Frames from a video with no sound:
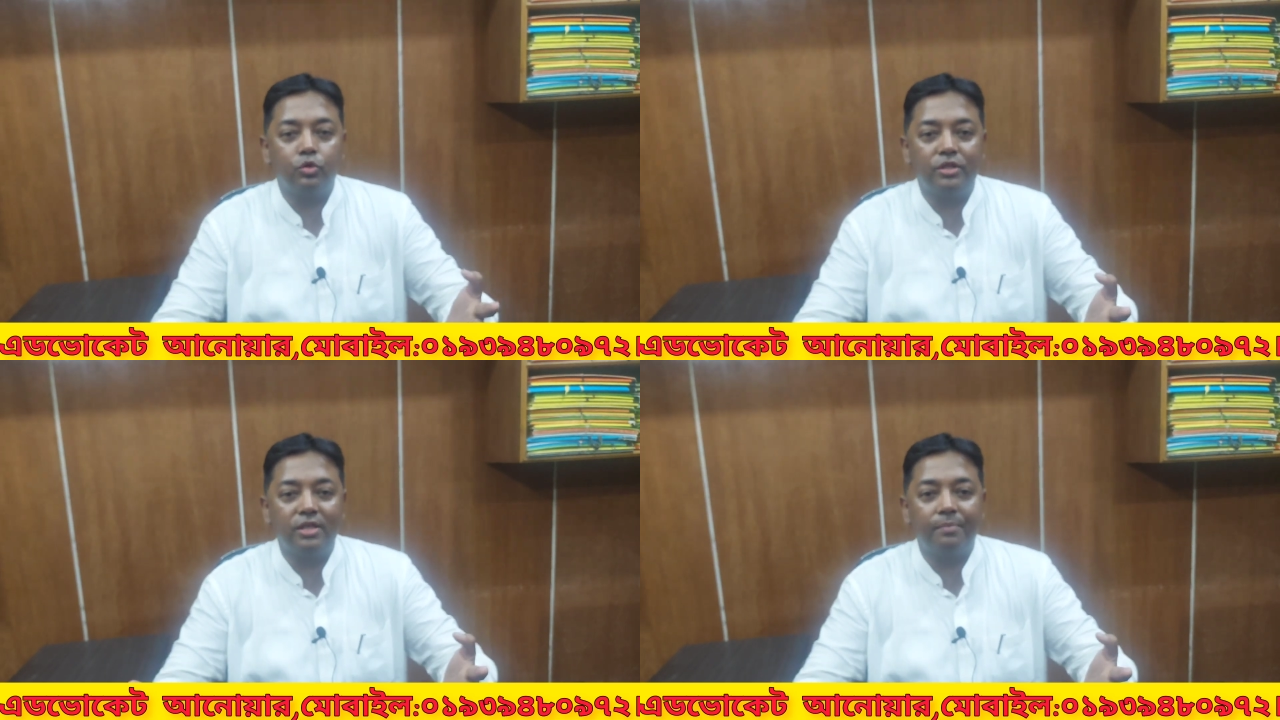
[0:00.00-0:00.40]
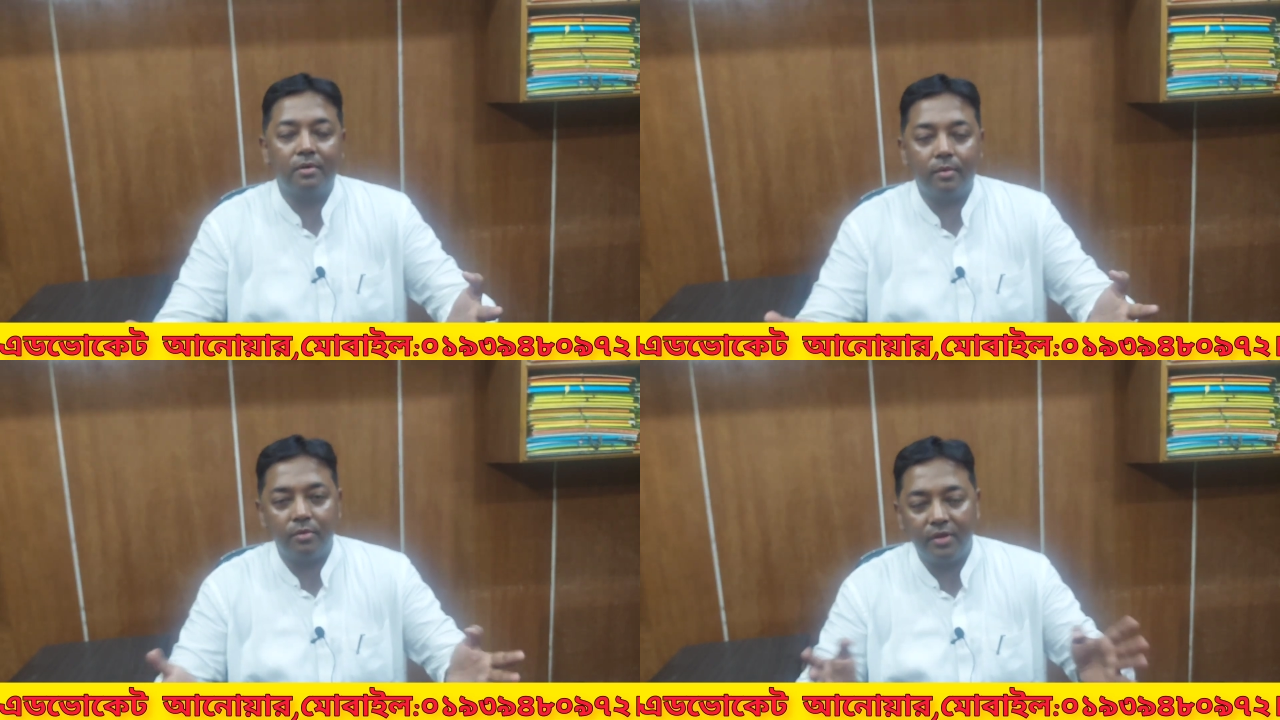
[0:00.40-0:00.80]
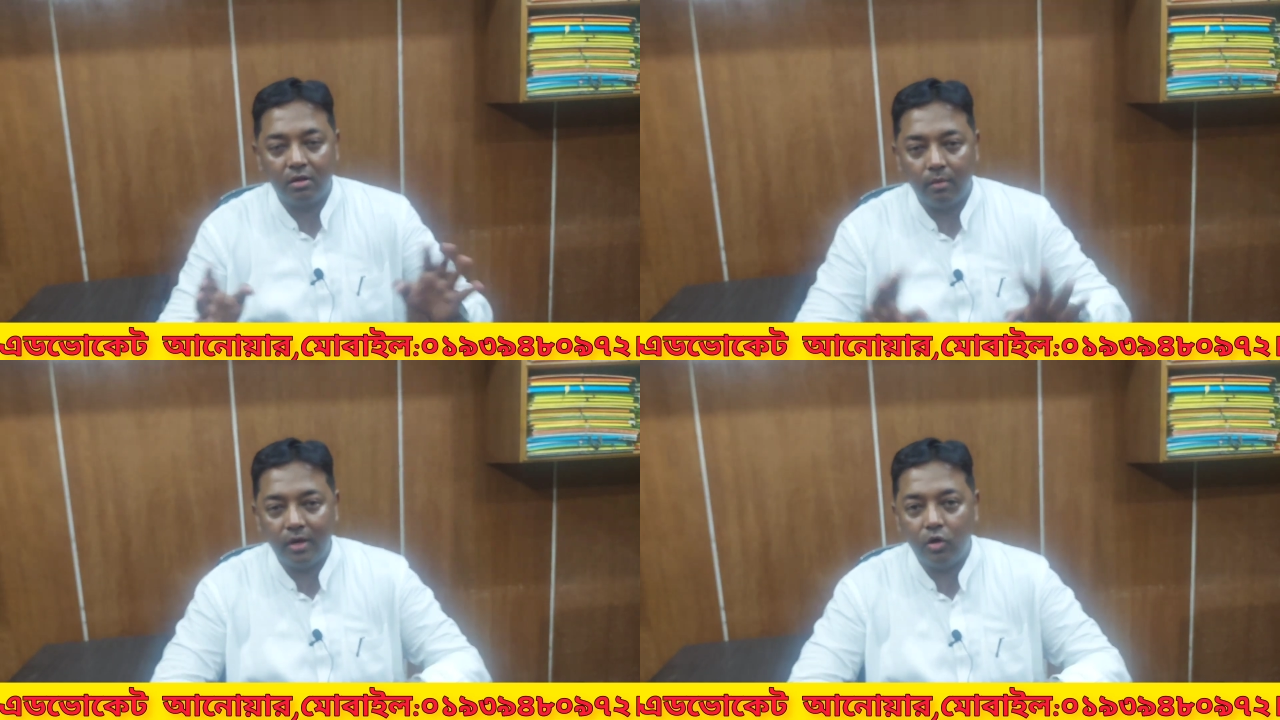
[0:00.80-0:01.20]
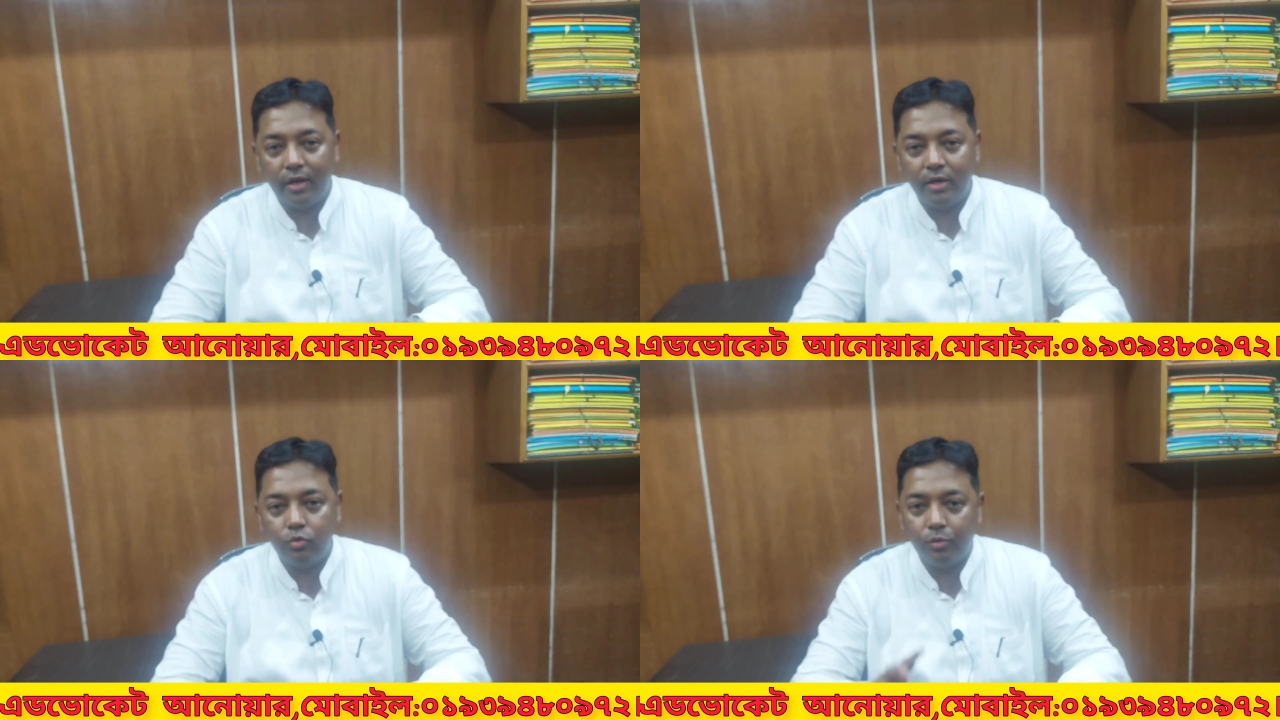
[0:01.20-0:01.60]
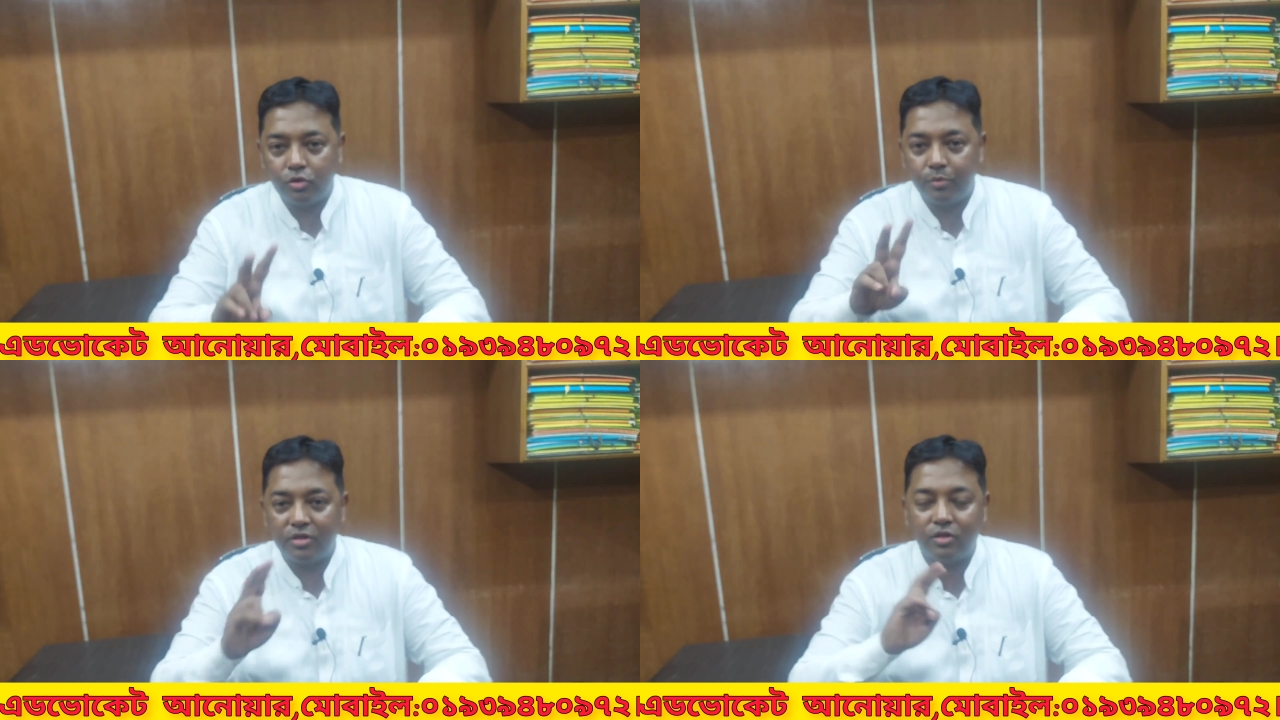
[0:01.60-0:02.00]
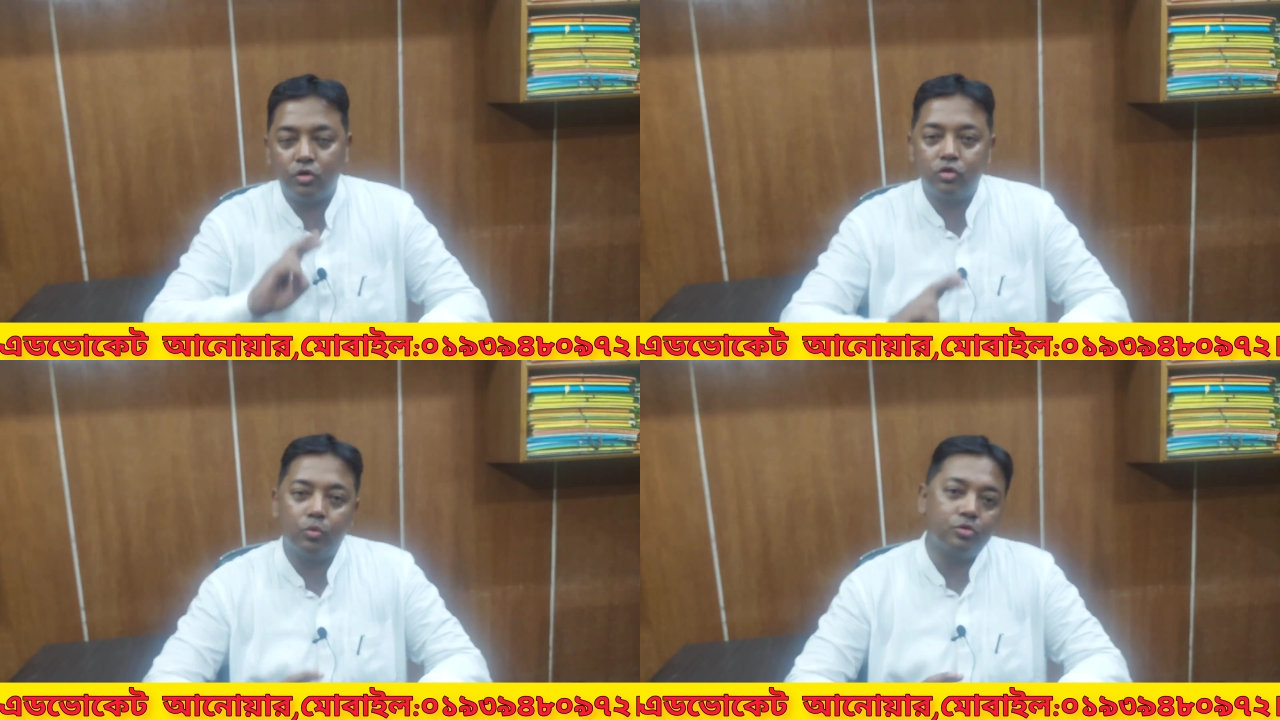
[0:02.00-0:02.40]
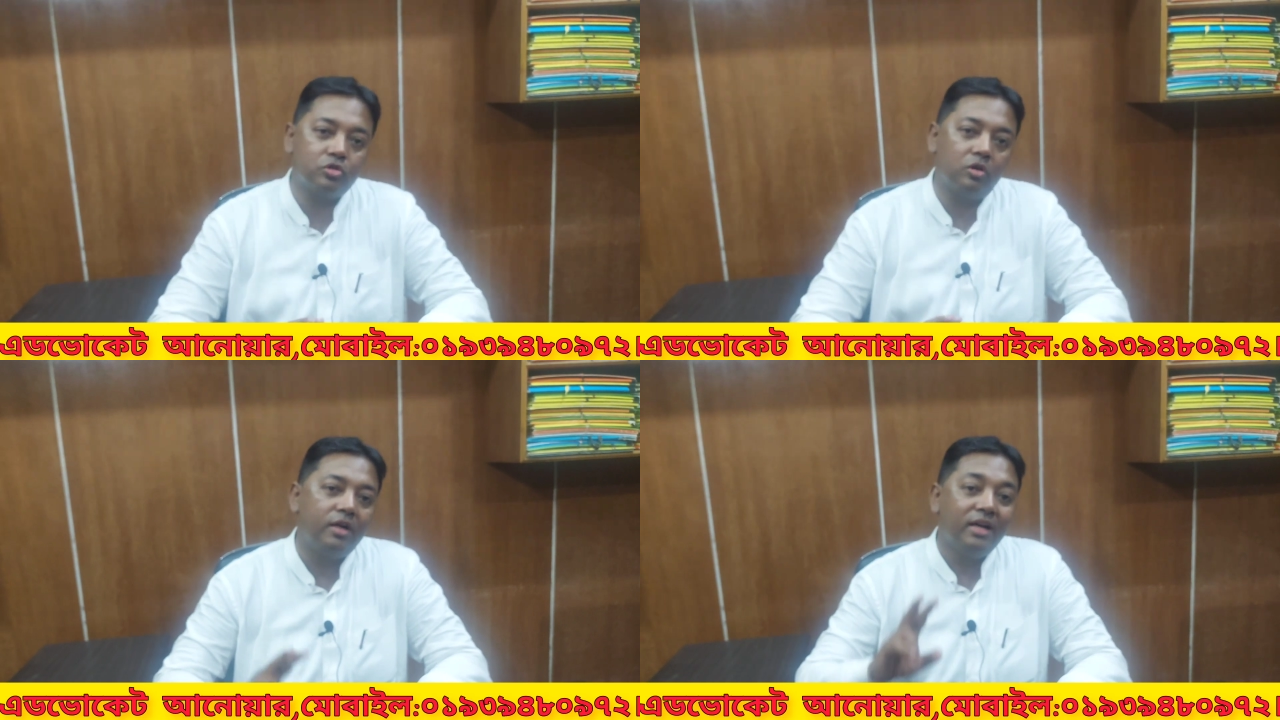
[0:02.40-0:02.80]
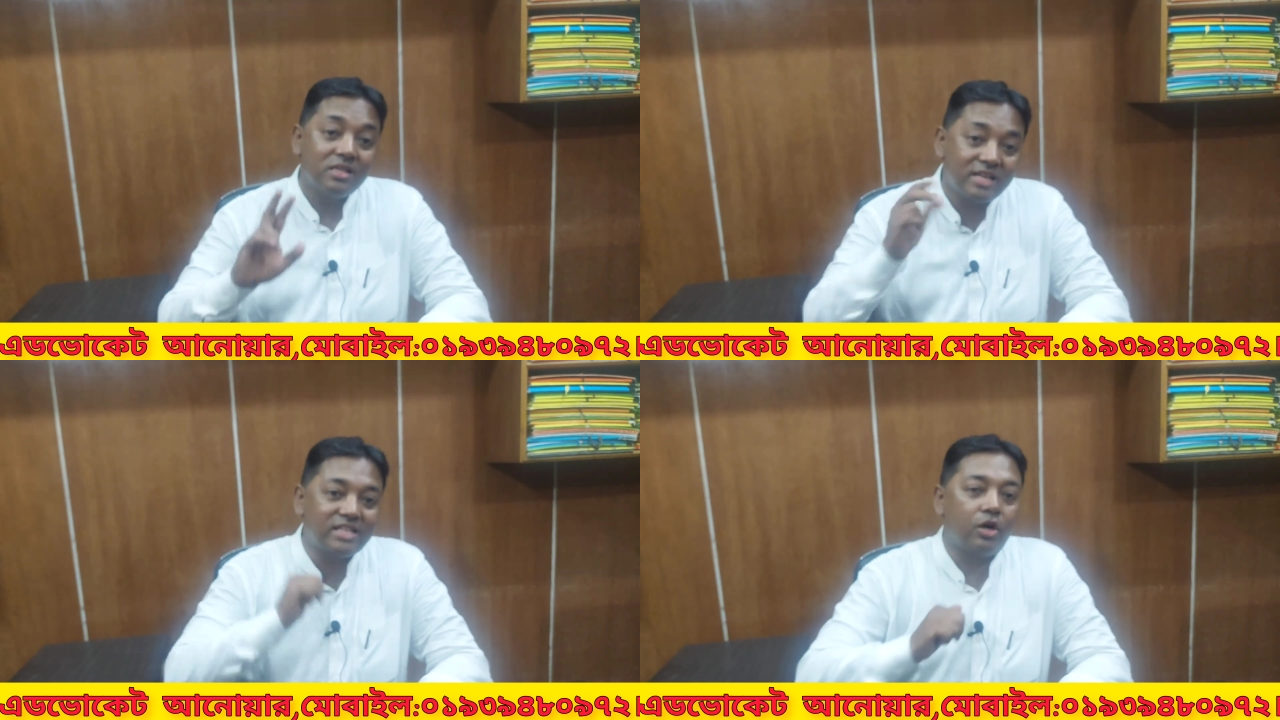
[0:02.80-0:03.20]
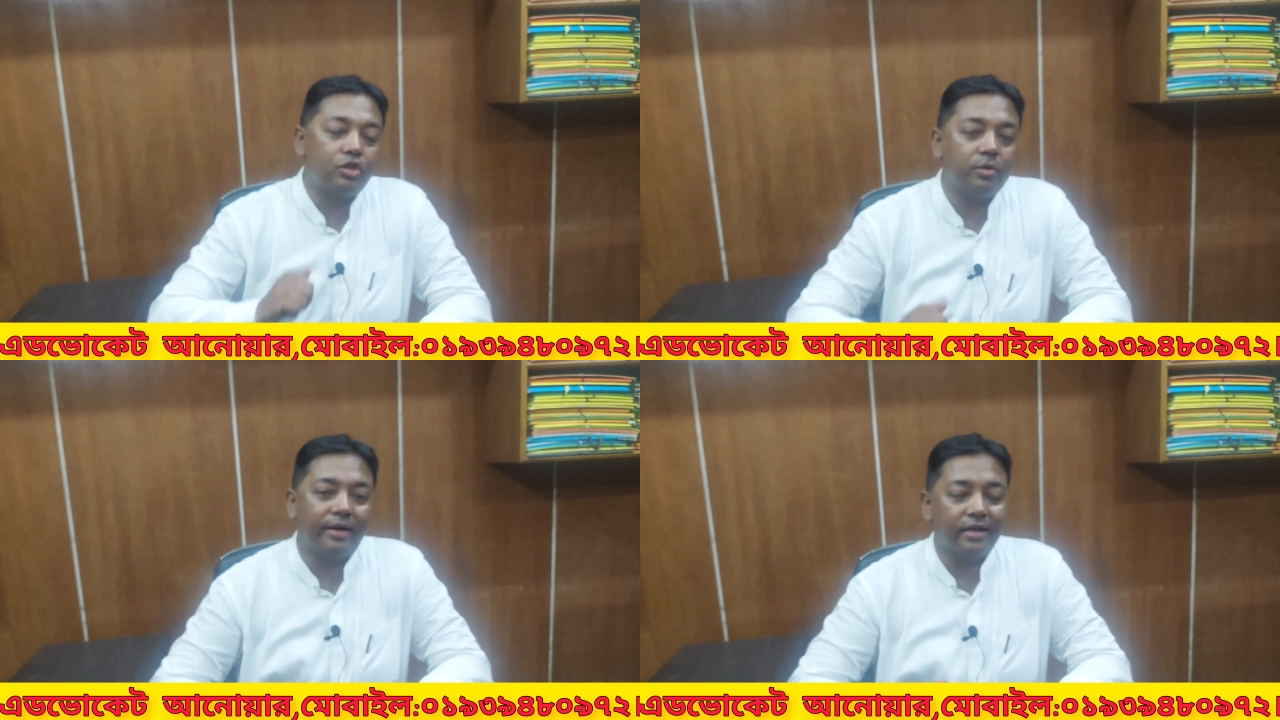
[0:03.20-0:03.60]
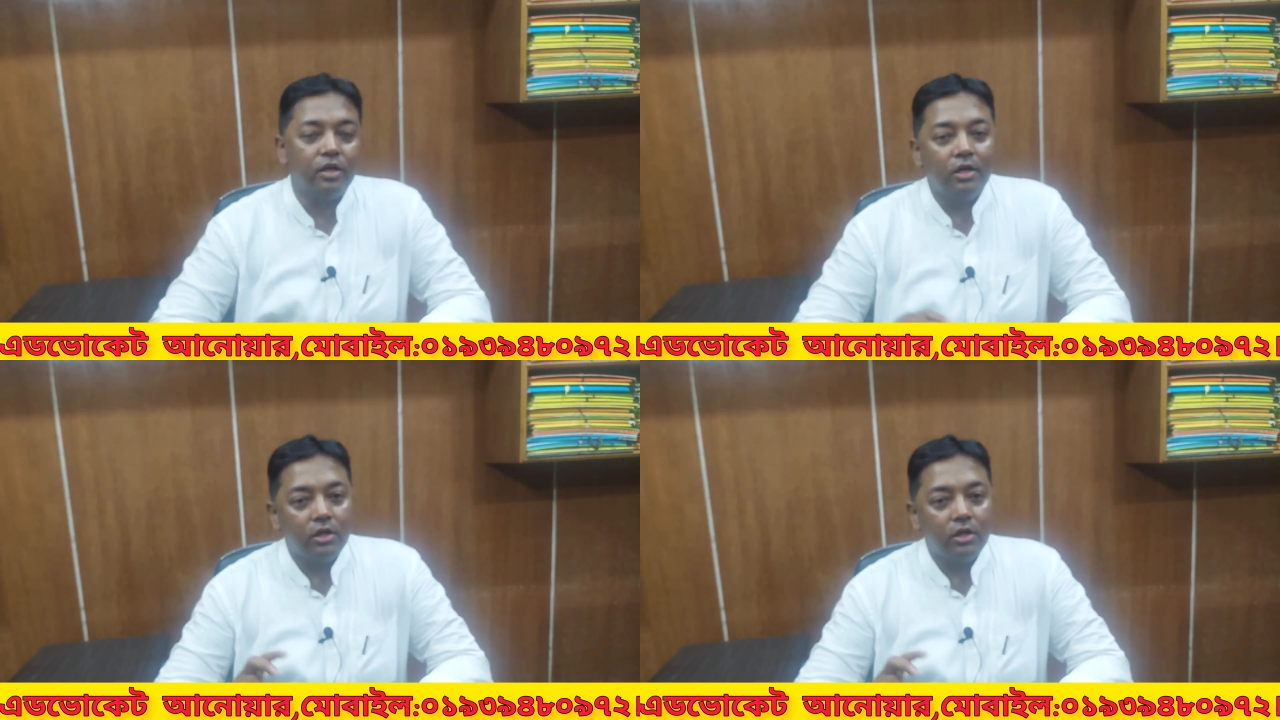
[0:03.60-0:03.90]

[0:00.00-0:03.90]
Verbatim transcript: যদি আপনার নামে মিথ্যা মামলা হলে কিন্তু দুই বছরের মতো সর্বোচ্চ সাজা হতে পারে